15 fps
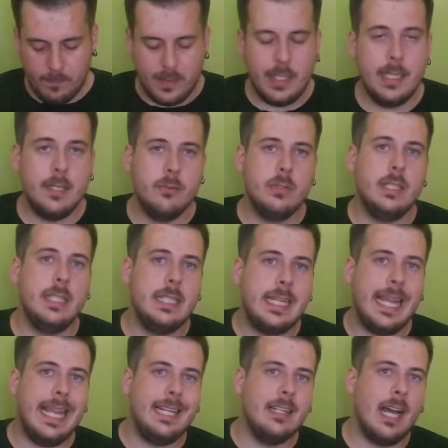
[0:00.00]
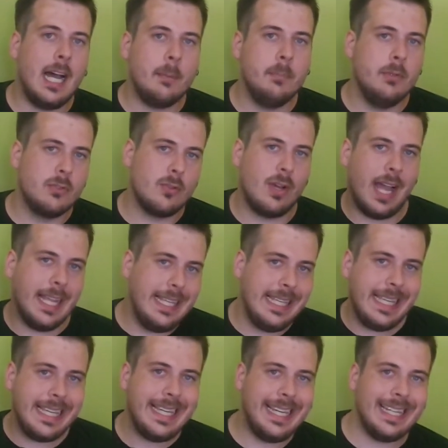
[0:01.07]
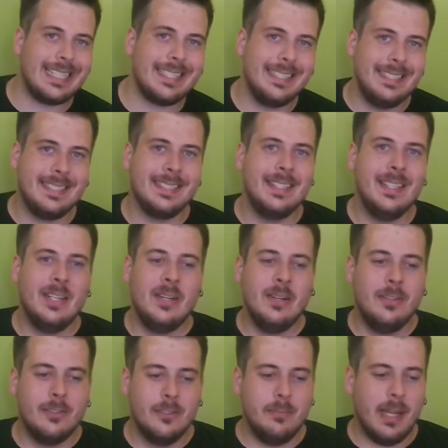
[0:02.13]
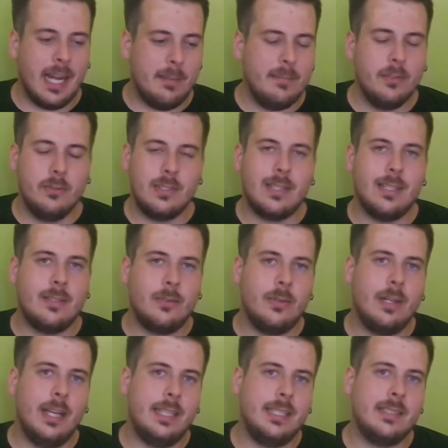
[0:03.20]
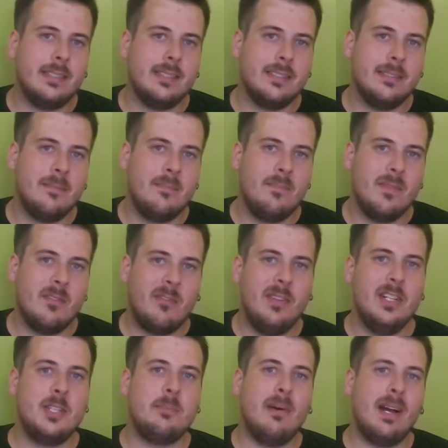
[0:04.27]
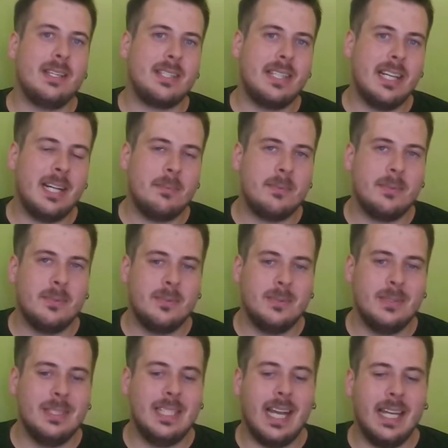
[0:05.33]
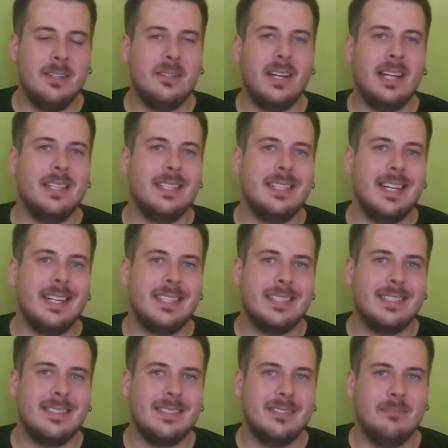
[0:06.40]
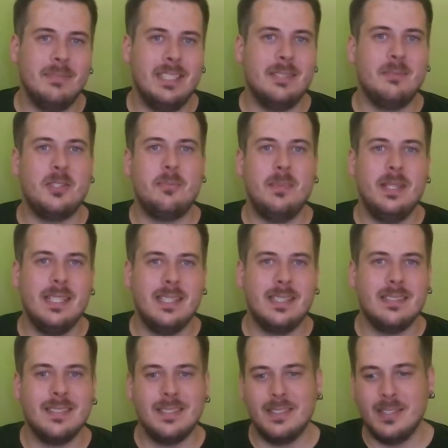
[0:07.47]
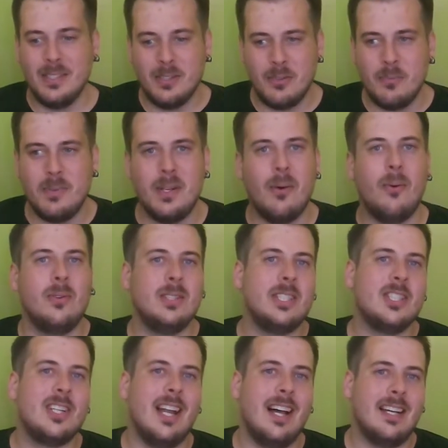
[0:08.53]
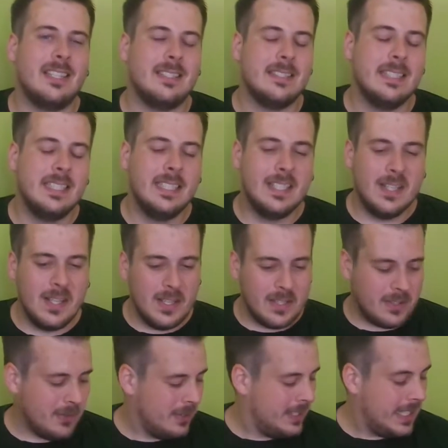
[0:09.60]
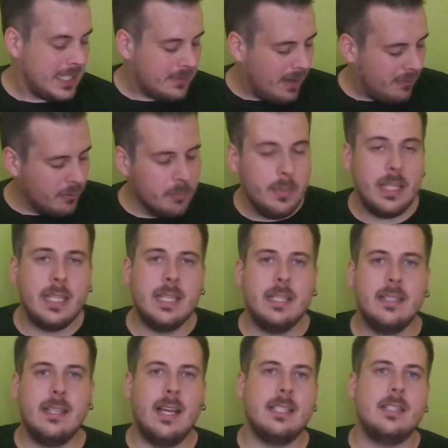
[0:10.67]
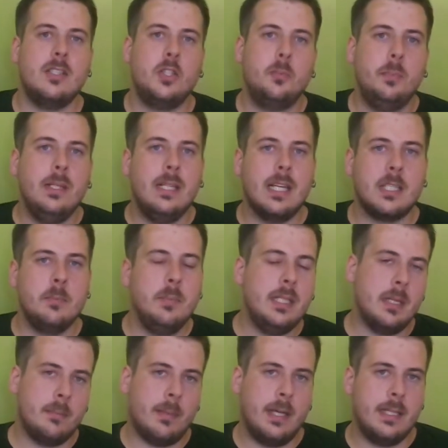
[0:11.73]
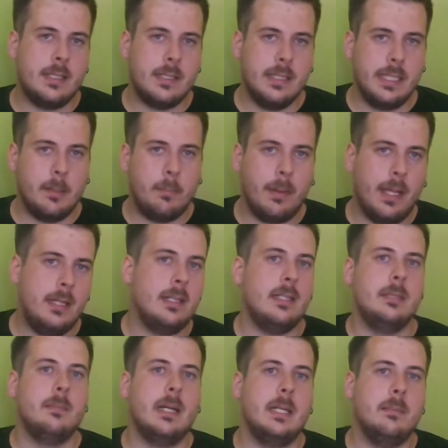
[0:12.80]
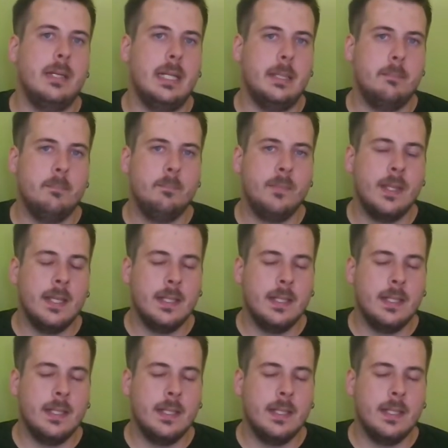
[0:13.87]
Die und die Gegner haben wir uns so reingekritzelt und wir haben uns dann doch echt viel Spaß gehabt und die eine oder andere Nacht mit dem Spiel um die Ohren geschlagen. So, das war für mich das Spiel, das mich am meisten geprägt hat in meinem Leben.